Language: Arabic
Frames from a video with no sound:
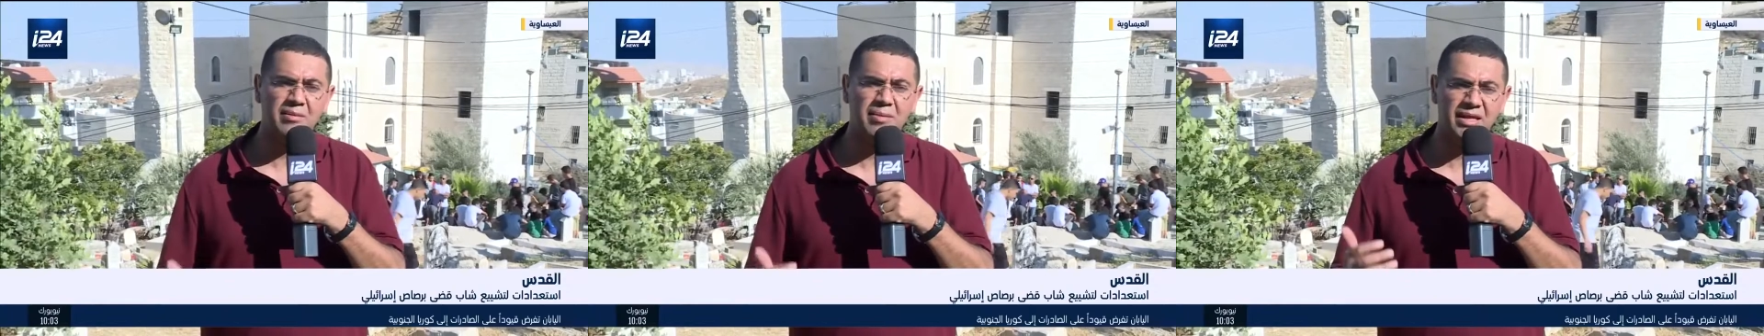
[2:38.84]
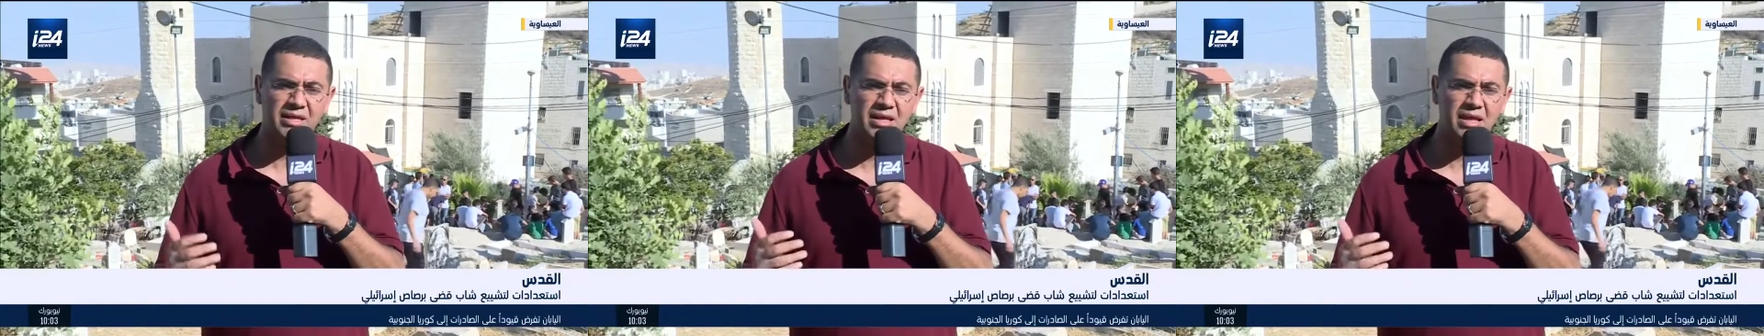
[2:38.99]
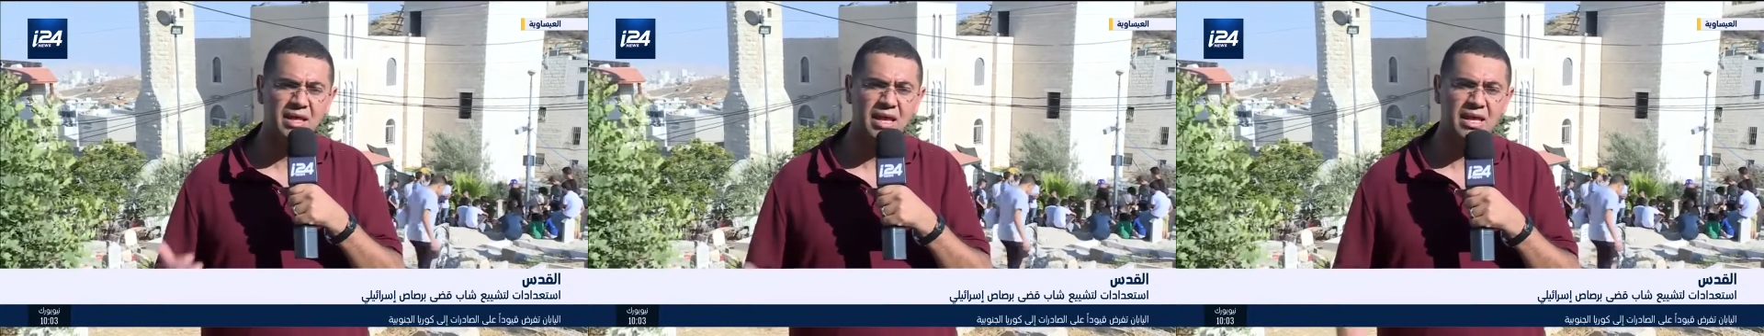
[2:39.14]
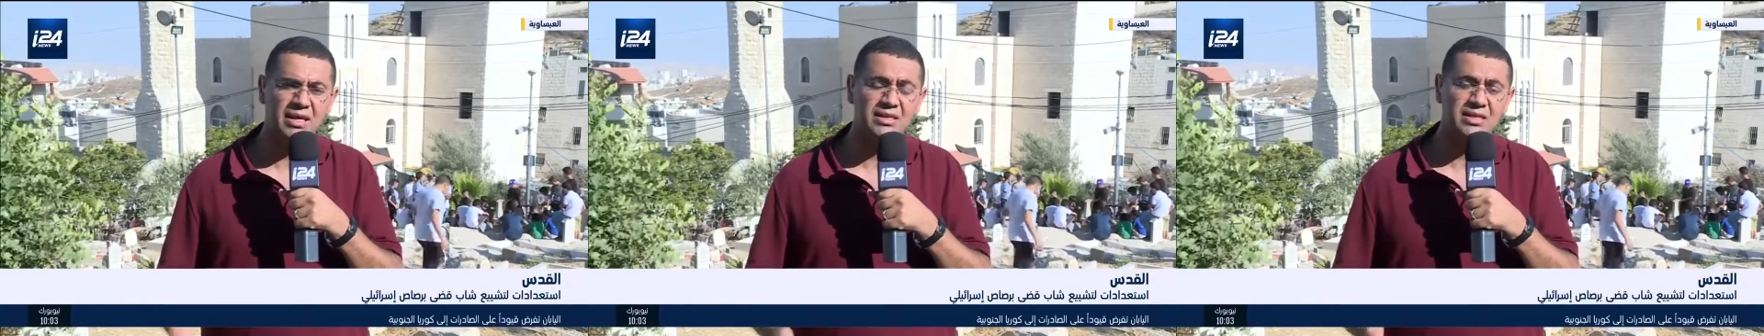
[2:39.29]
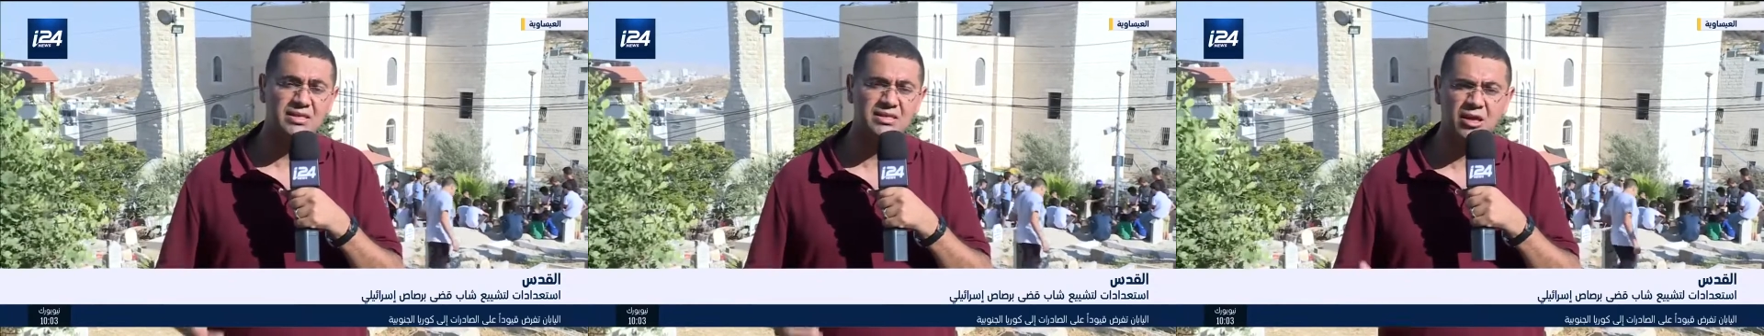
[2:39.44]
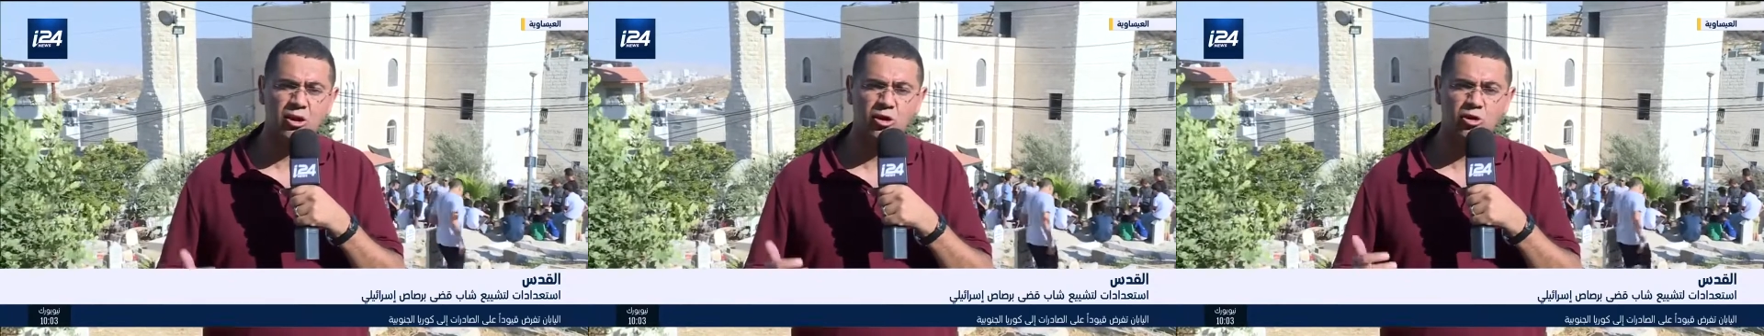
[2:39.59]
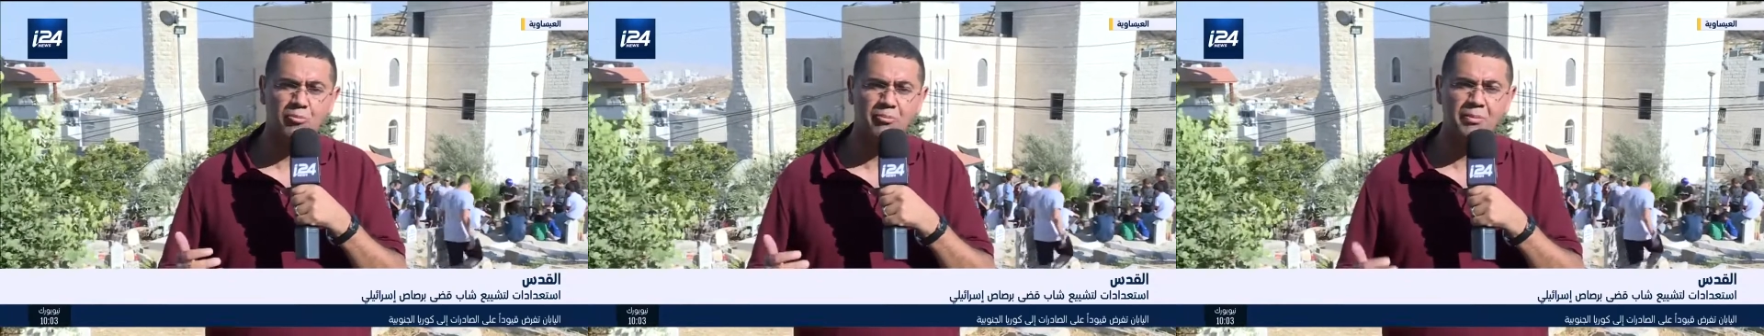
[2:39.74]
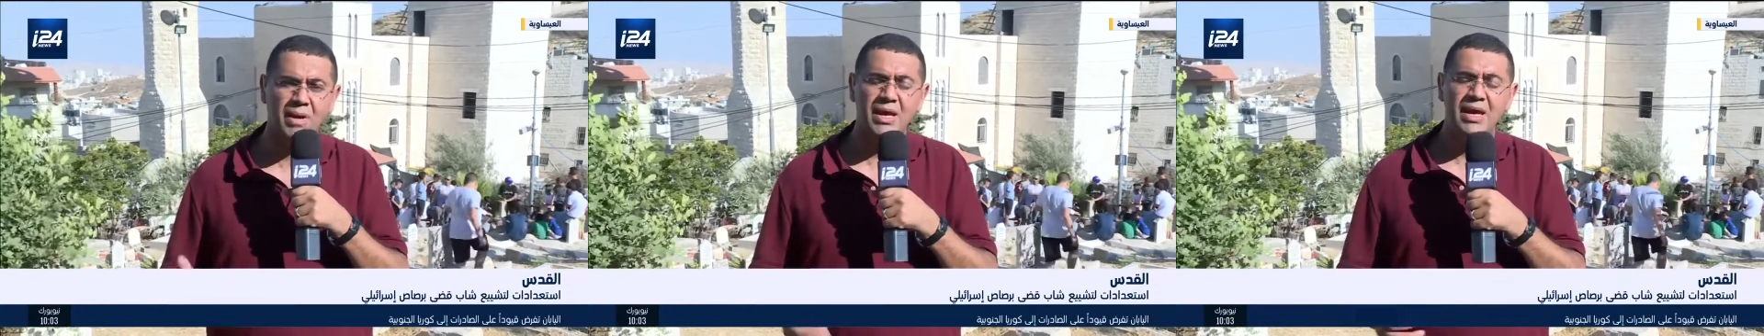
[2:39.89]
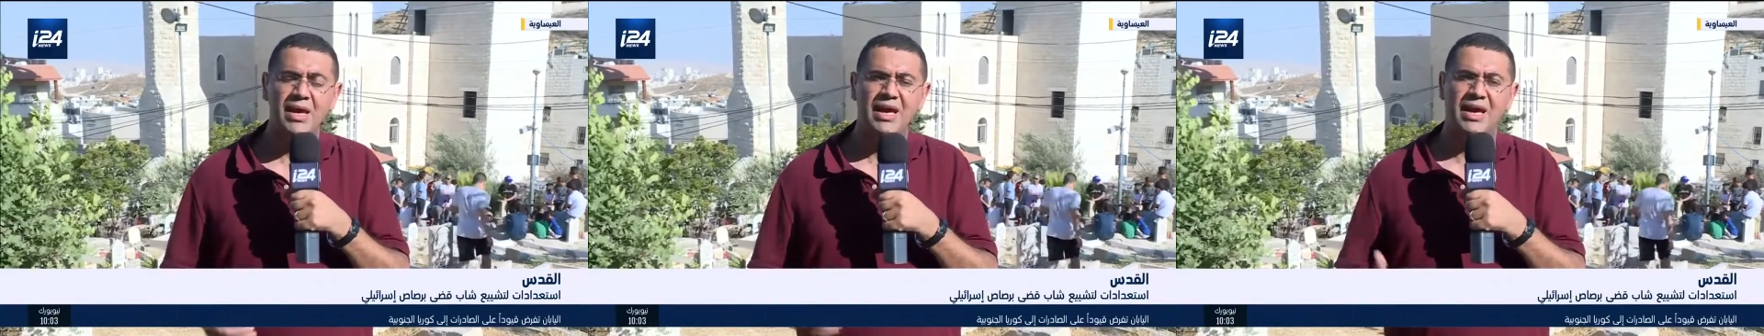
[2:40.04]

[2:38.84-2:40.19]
لها بعد ذلك تسلم